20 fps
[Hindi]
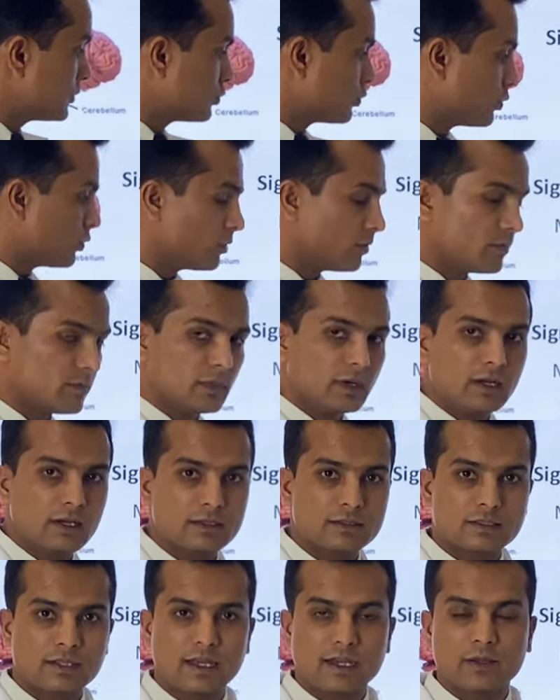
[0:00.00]
जो
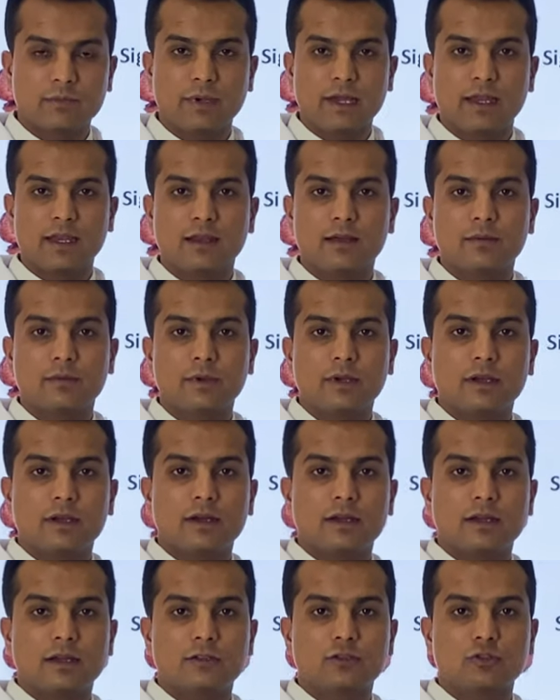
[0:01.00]

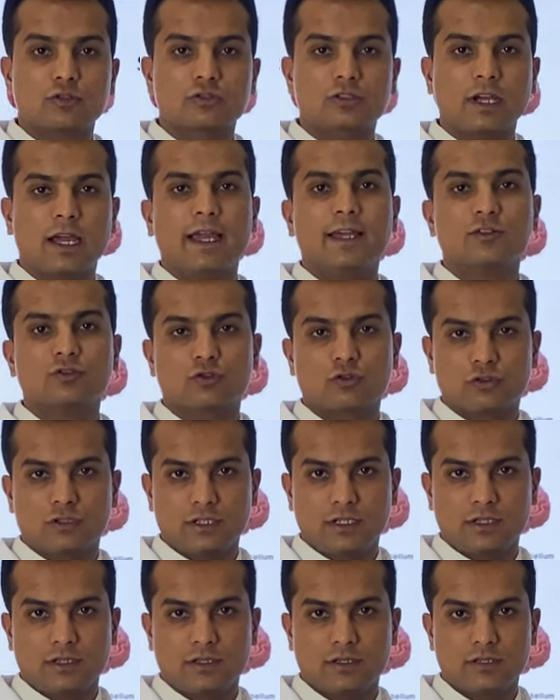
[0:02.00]
सैरिबेलम जो साइंस होते
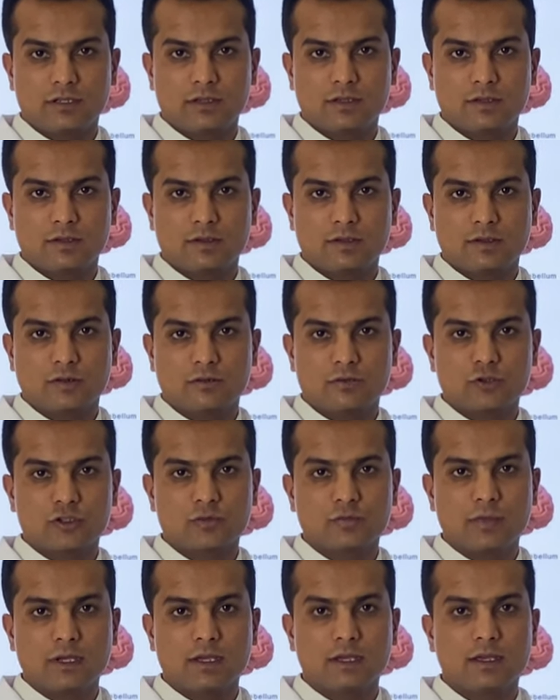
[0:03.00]
हैं
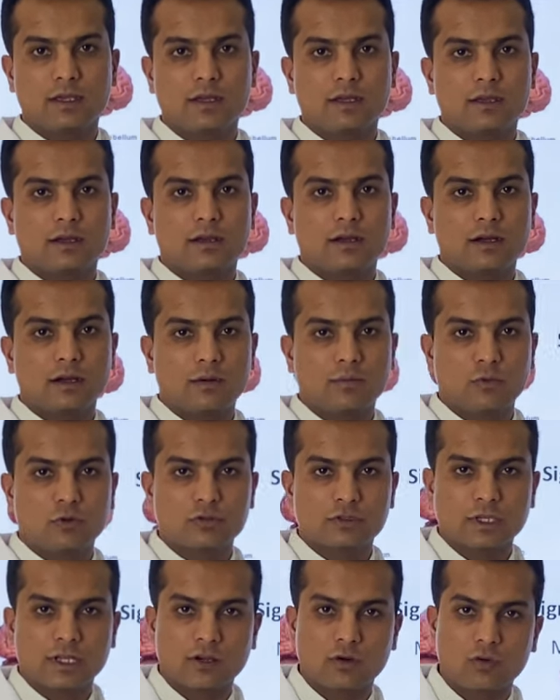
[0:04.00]
उसमें
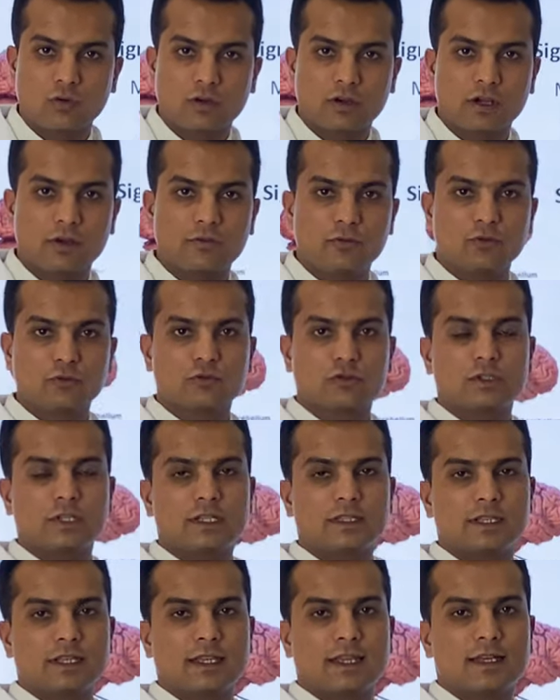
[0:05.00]
बहुत सारे लोग कन्फ्यूज़ हो
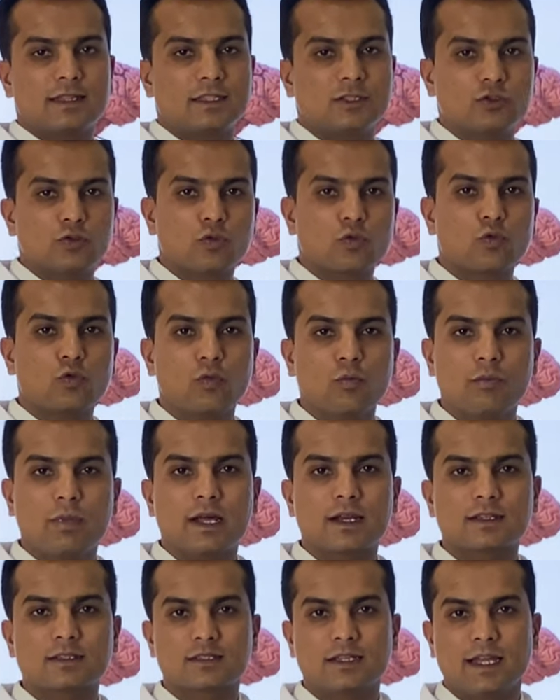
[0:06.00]
जाते हैं कहते हैं जो रूम
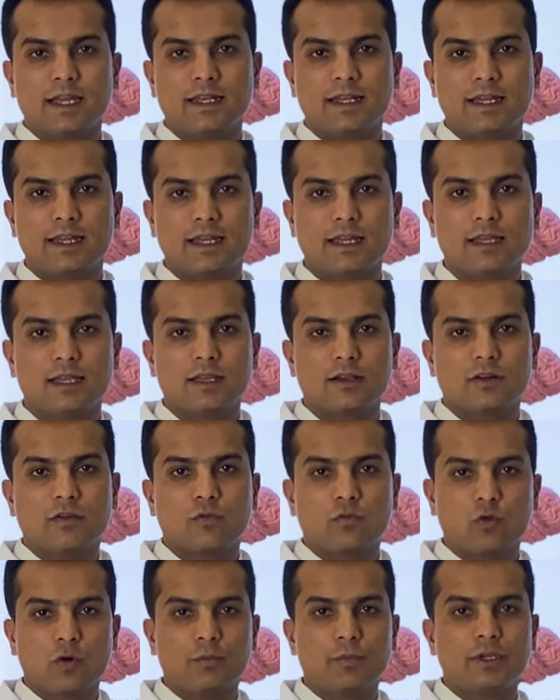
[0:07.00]
बर्ग साइन है
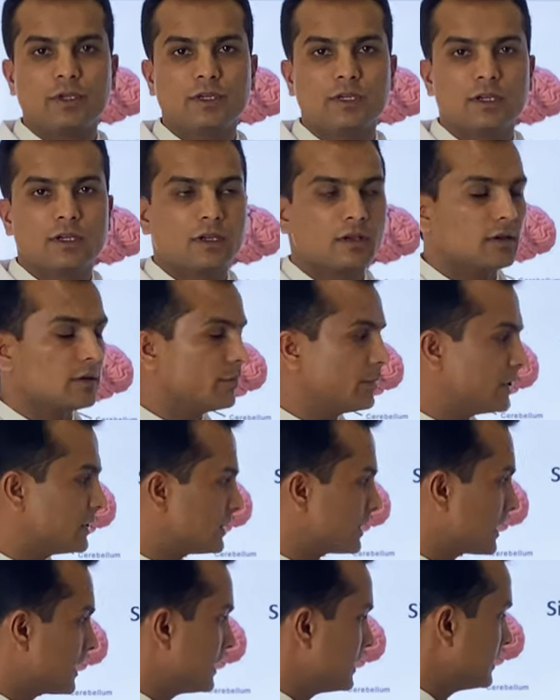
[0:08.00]
वो भी
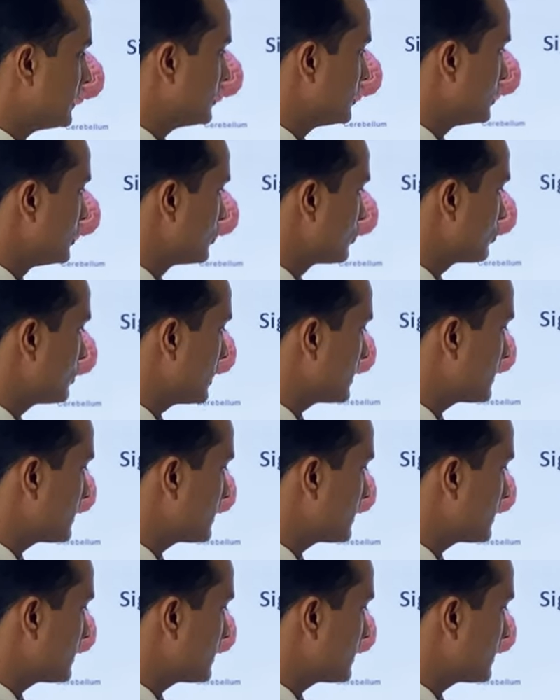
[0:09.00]
बेसिकली इंजरी टू द